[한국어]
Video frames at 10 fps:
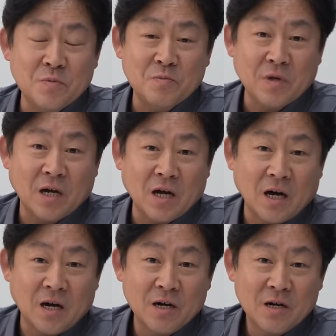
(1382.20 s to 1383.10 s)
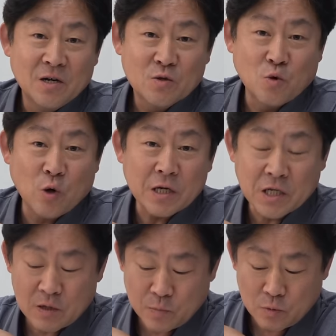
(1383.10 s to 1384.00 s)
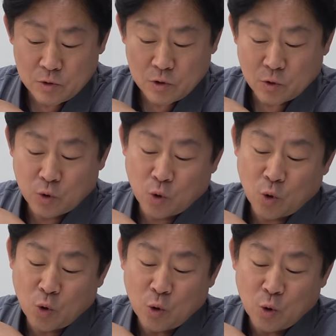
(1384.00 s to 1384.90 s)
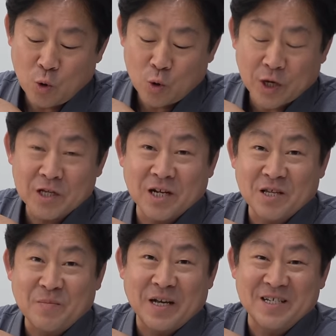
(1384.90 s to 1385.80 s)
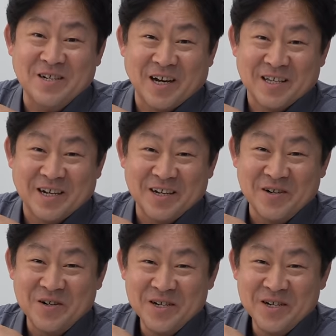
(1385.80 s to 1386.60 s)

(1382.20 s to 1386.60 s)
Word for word: 뽑다가 동아샬 뽑으려고 이렇게 해서 빠진 거 아닐까요?